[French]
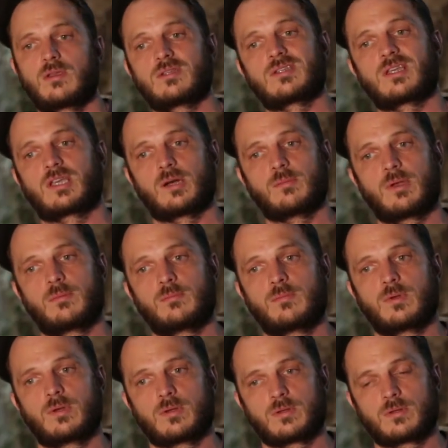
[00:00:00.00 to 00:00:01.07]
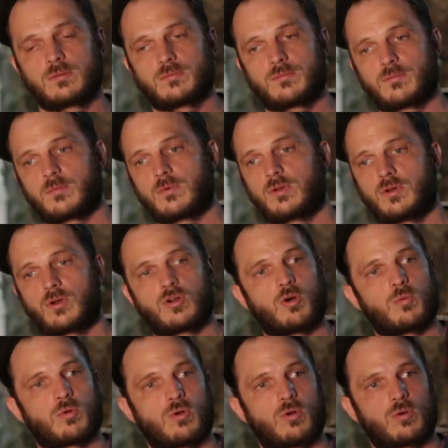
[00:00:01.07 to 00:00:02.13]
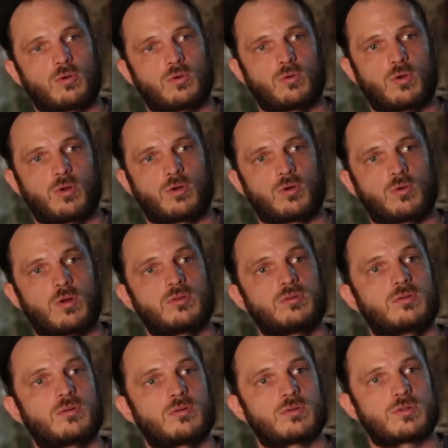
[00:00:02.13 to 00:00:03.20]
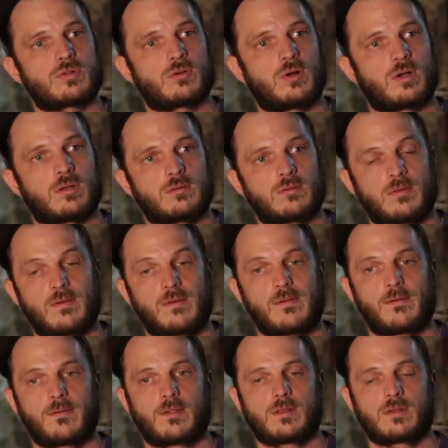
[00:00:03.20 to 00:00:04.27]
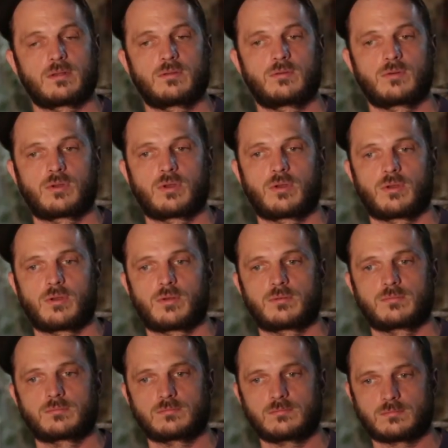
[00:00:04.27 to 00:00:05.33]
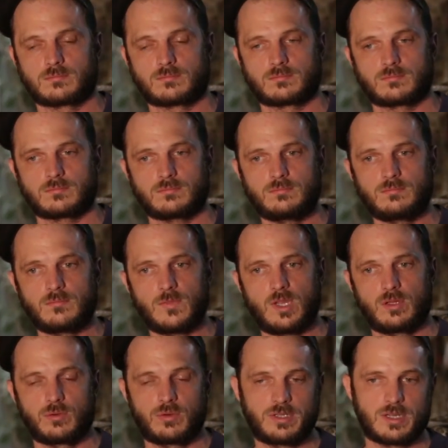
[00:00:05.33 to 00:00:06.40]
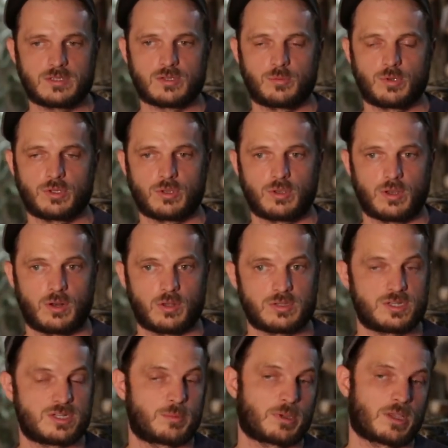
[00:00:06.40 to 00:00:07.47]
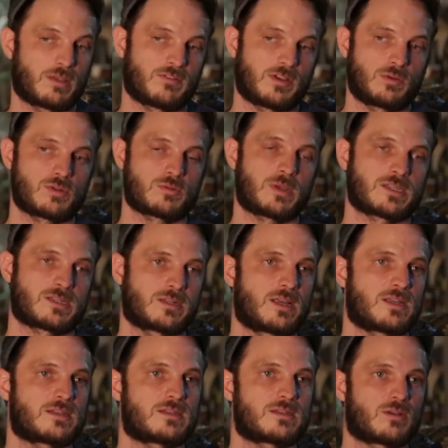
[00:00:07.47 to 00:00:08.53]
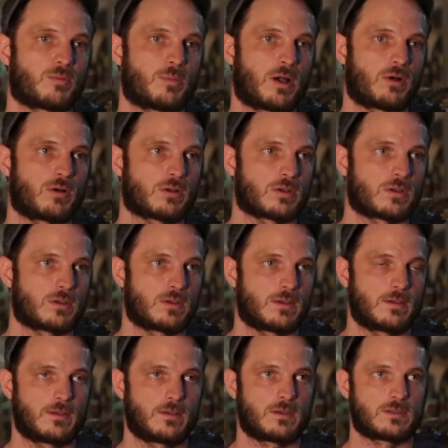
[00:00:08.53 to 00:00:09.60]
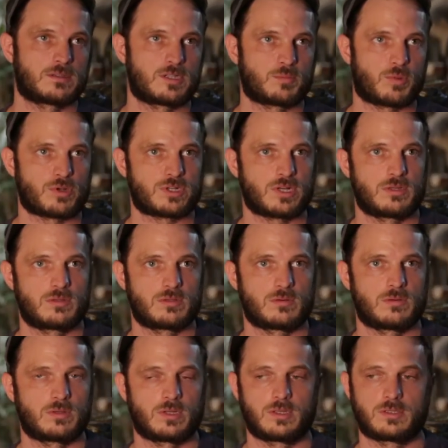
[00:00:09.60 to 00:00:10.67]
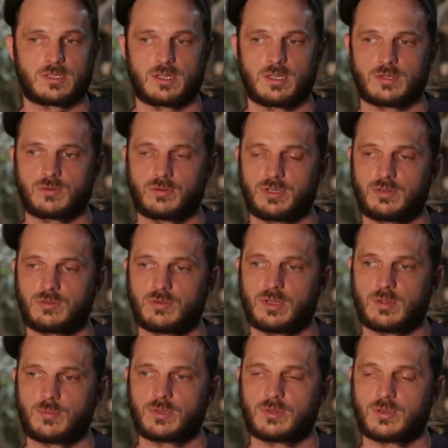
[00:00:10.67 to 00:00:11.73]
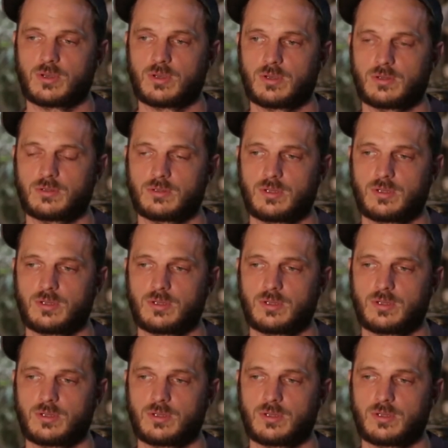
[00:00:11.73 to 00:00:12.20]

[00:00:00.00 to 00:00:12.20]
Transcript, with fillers: c'est quand même, on est encore, encore loin du compte, je crois. Donc, d'où l'idée de ce moteur. Alors, si j'ai pris un V12 Mercedes ici au Maroc, si ce projet, disons, a tourné autour d'un moteur